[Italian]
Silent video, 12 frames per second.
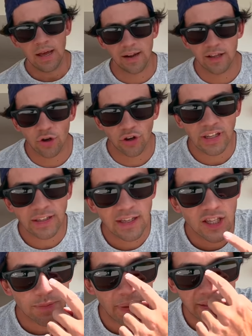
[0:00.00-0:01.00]
Ricordate
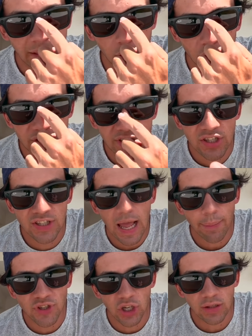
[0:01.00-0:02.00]
gli spectacles di
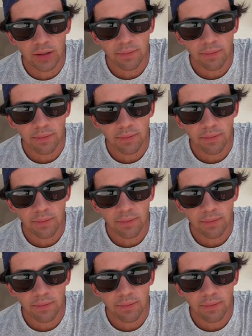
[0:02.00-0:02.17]
Snapchat?